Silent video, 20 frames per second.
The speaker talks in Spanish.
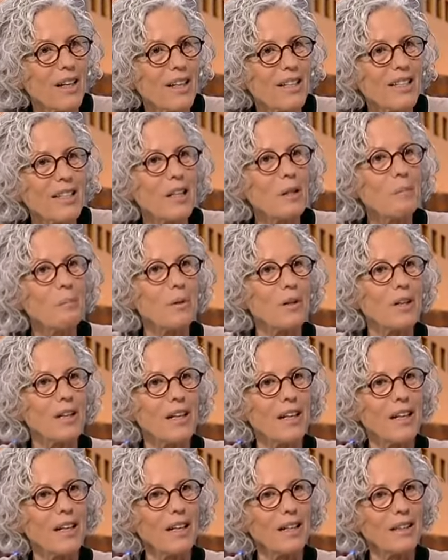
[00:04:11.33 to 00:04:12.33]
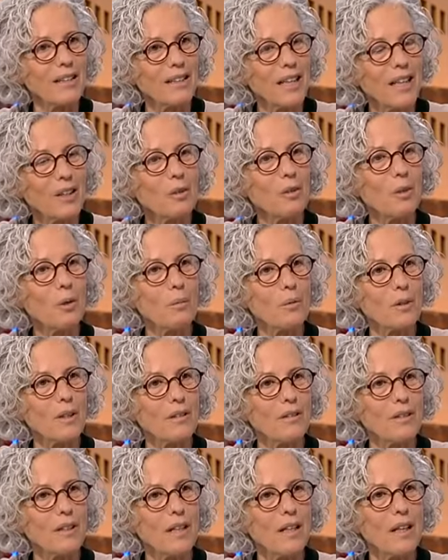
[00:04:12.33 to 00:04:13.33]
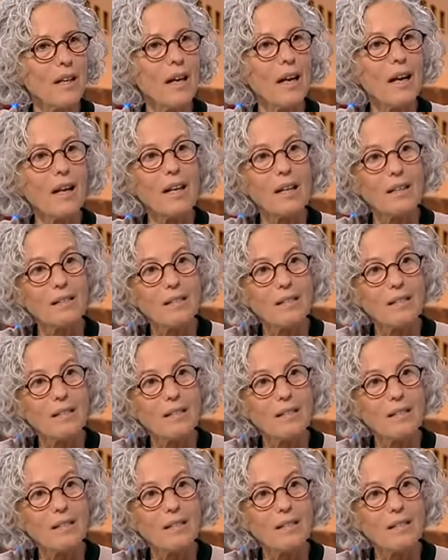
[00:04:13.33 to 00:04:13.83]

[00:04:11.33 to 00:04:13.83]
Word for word: Gasset porque era tanto como decir, las